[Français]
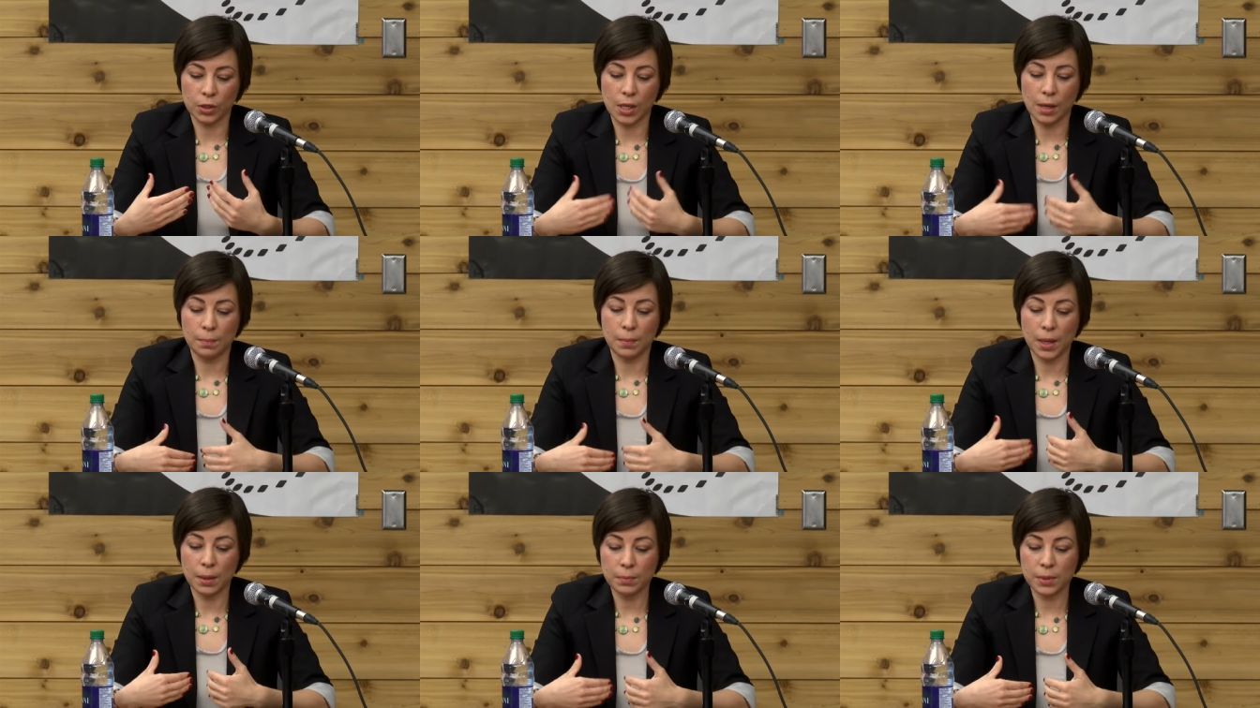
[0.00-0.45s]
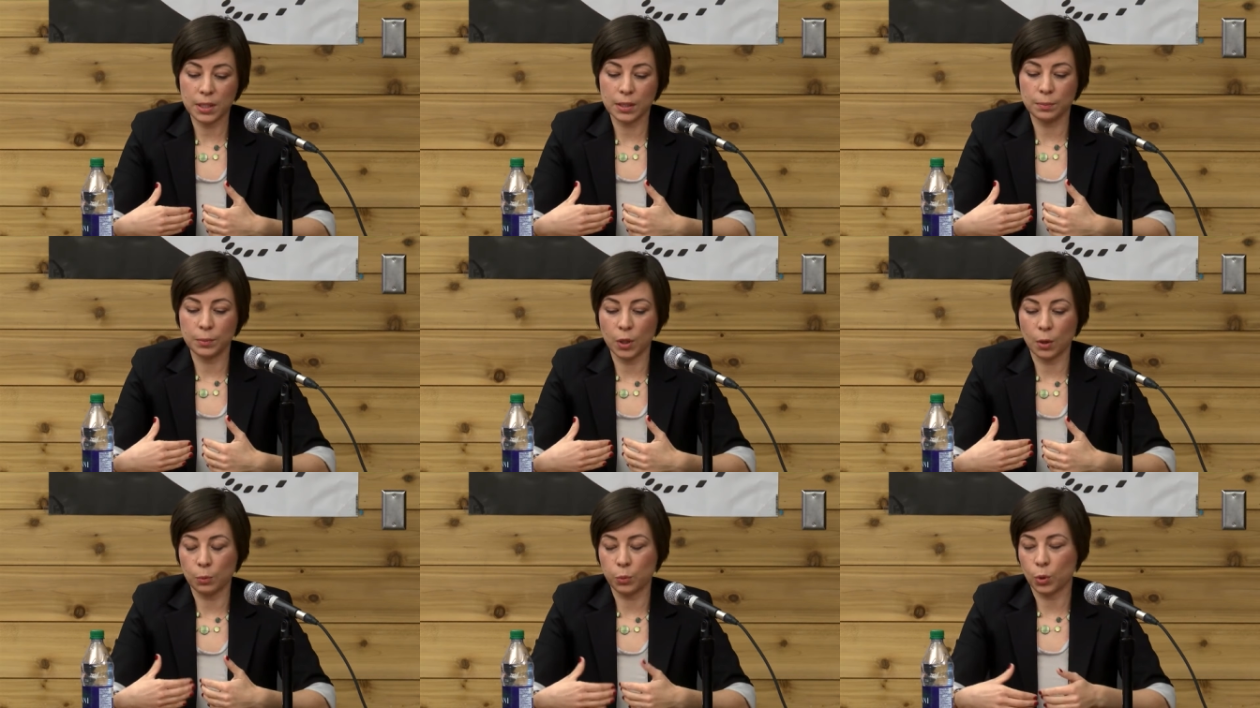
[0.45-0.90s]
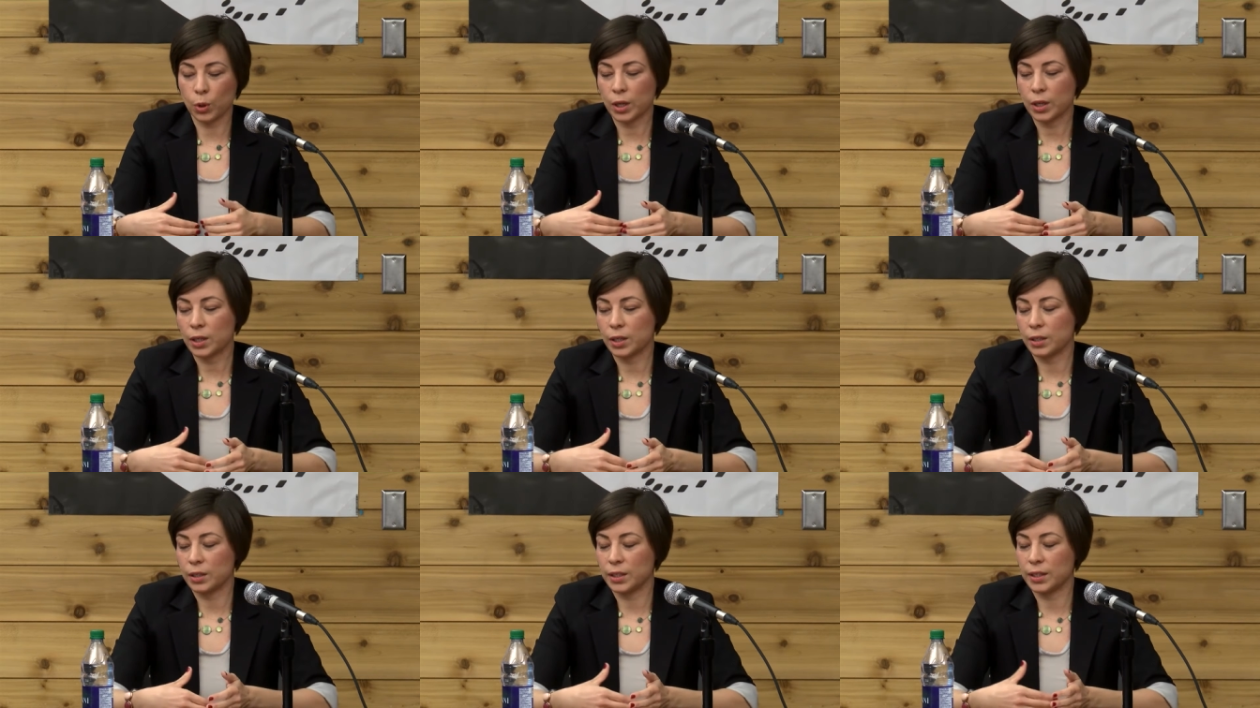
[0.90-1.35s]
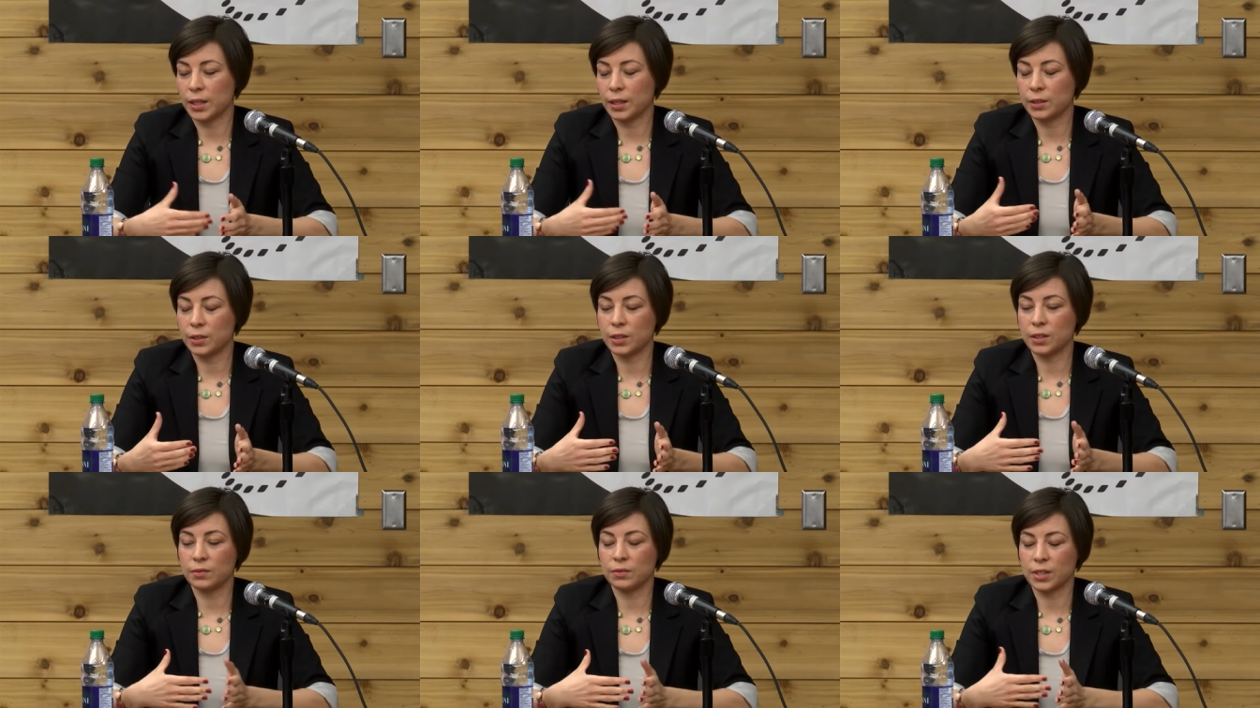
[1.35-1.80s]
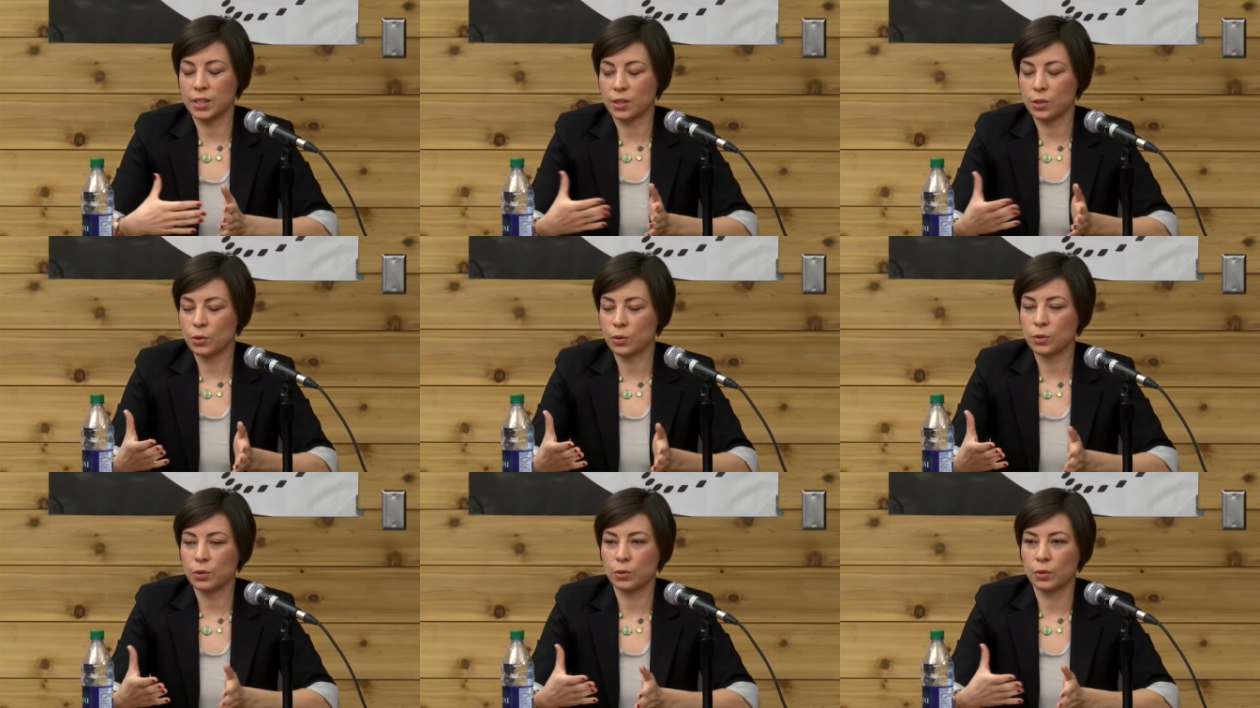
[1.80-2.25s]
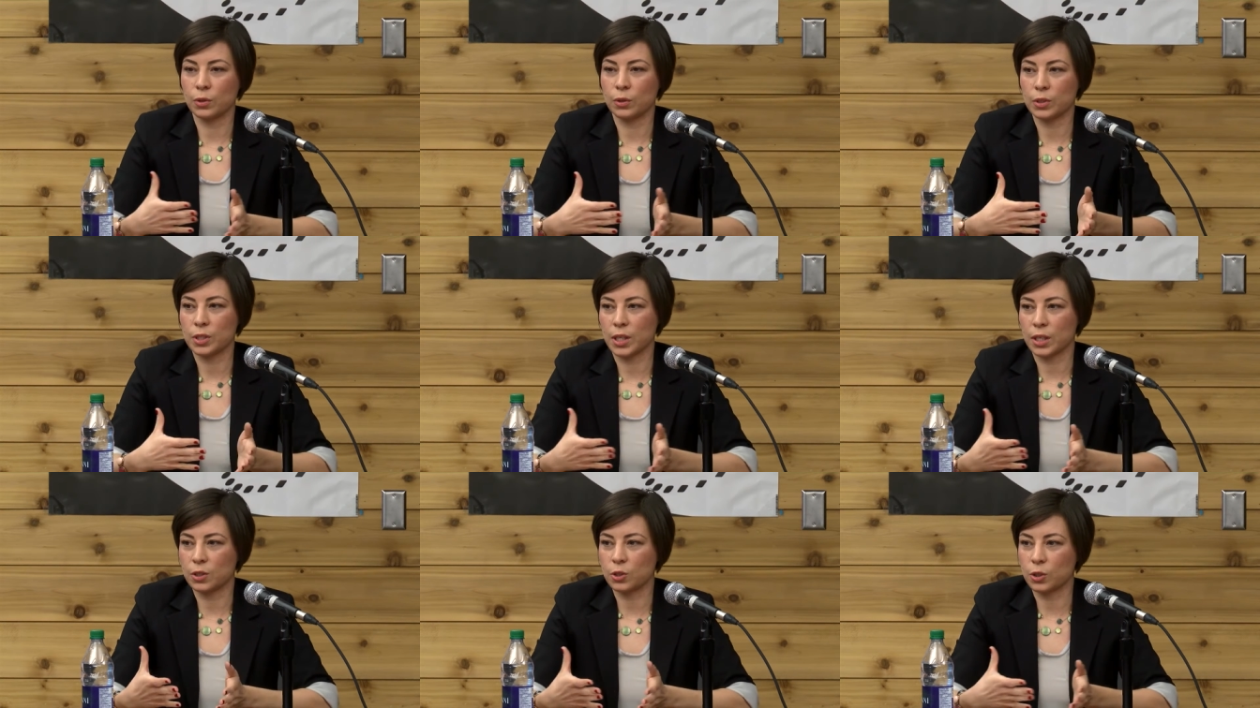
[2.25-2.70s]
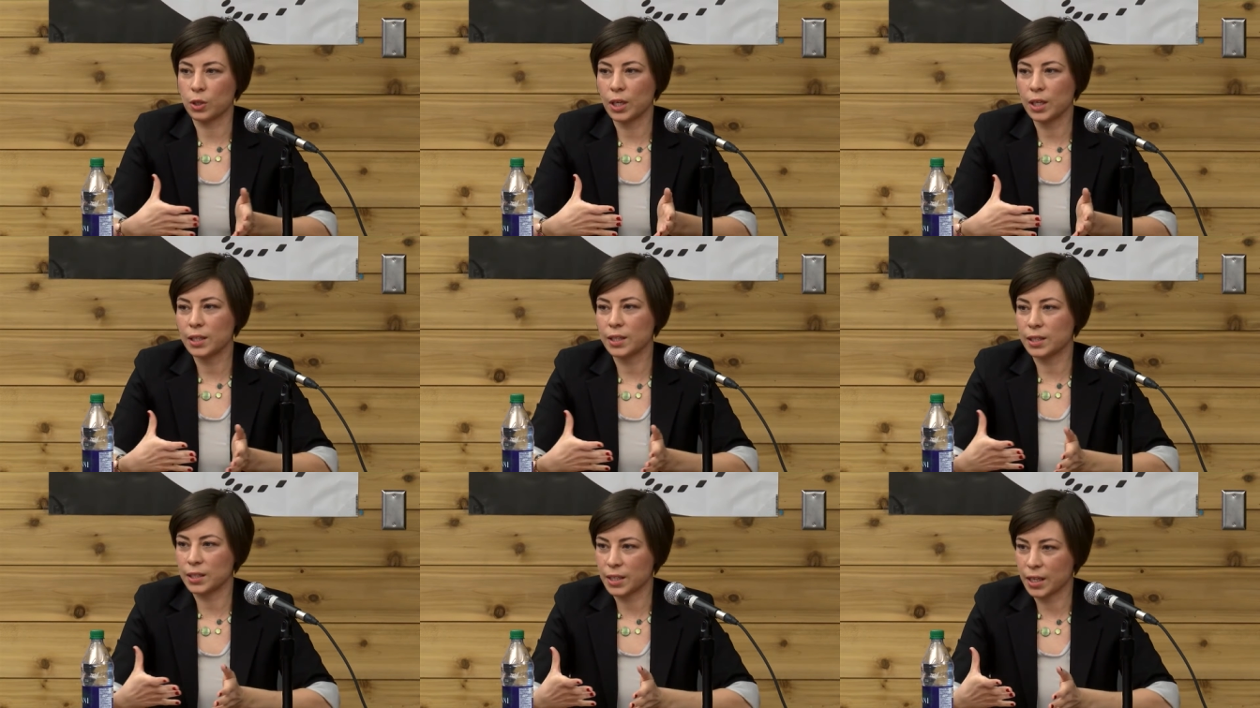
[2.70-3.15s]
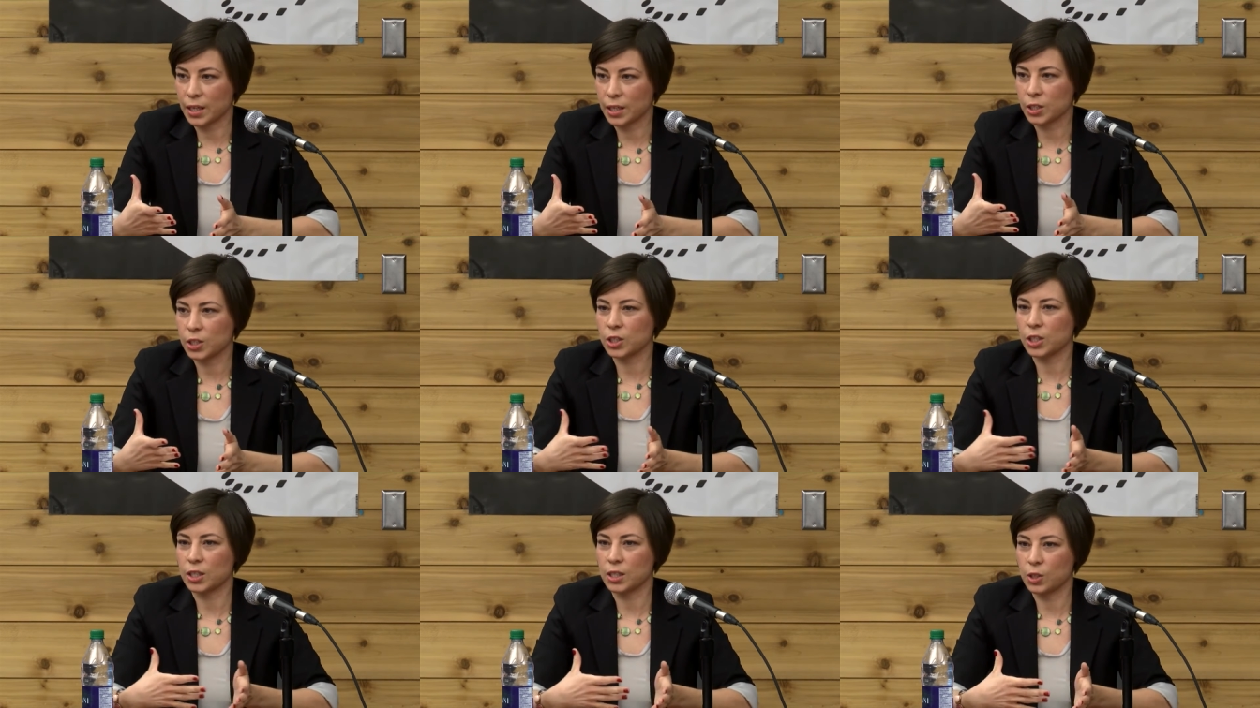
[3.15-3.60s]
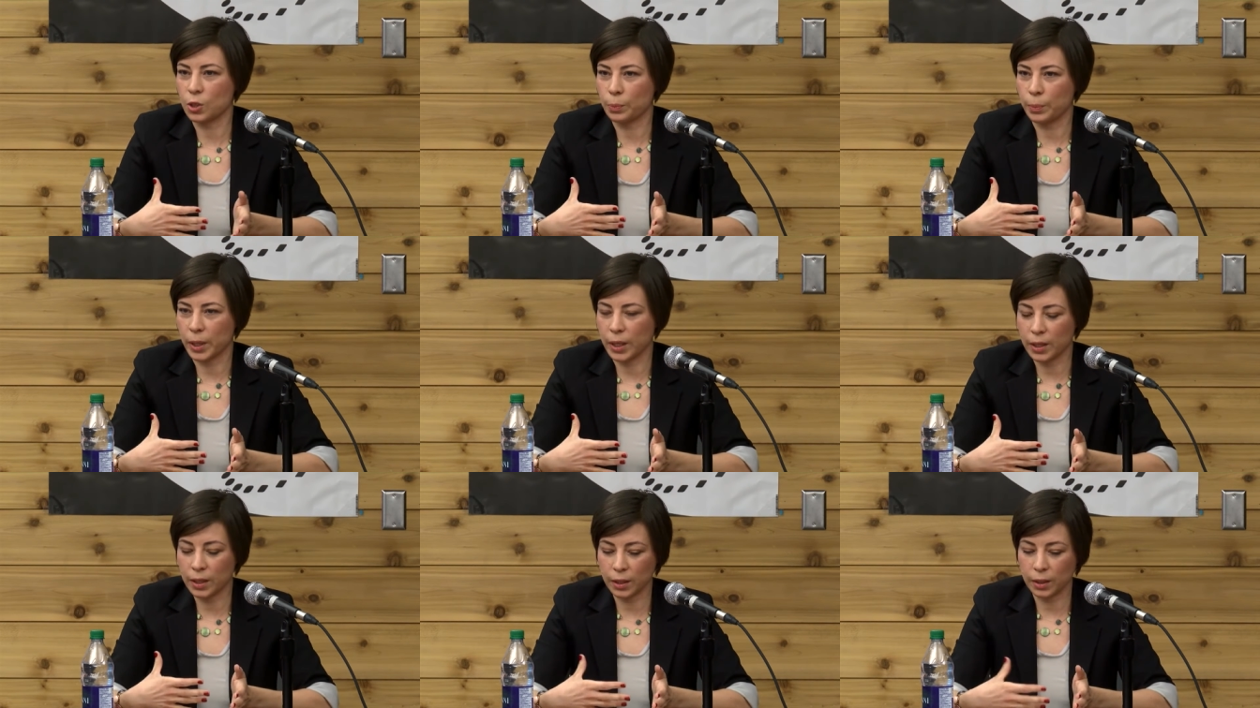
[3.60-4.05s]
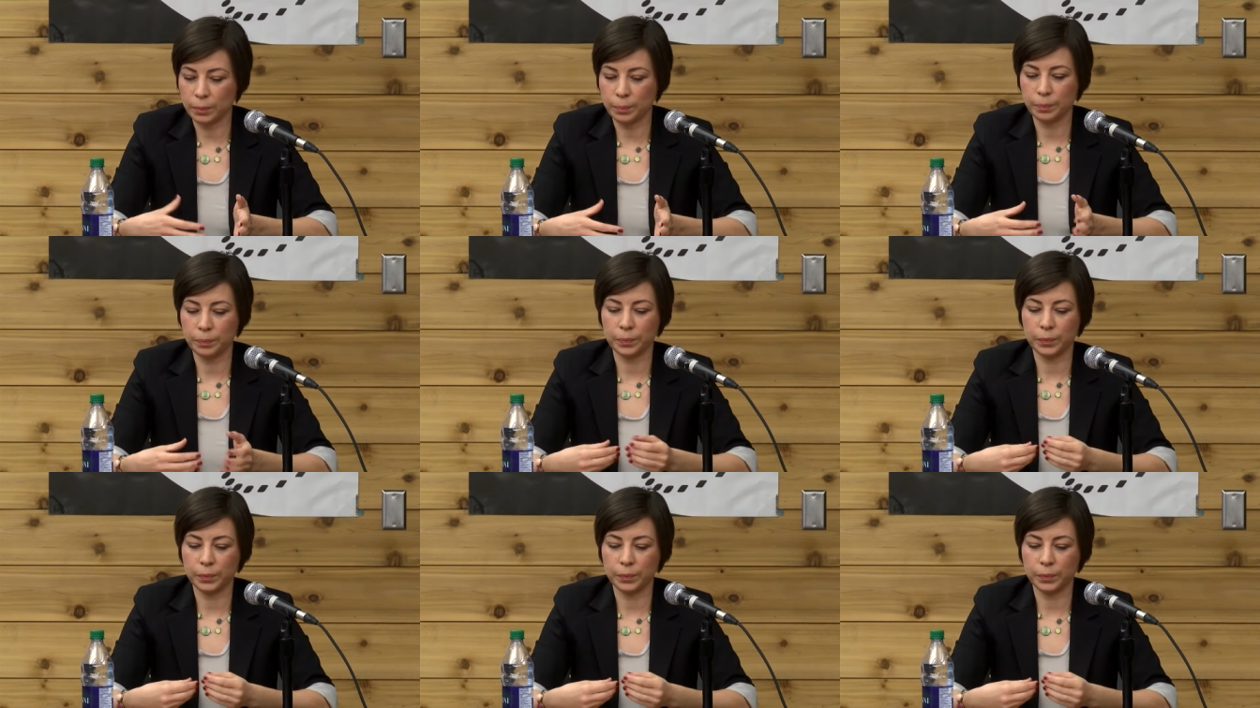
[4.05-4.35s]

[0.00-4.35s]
un même type d'emploi, il y a une division sexuelle des tâches qui s'opère.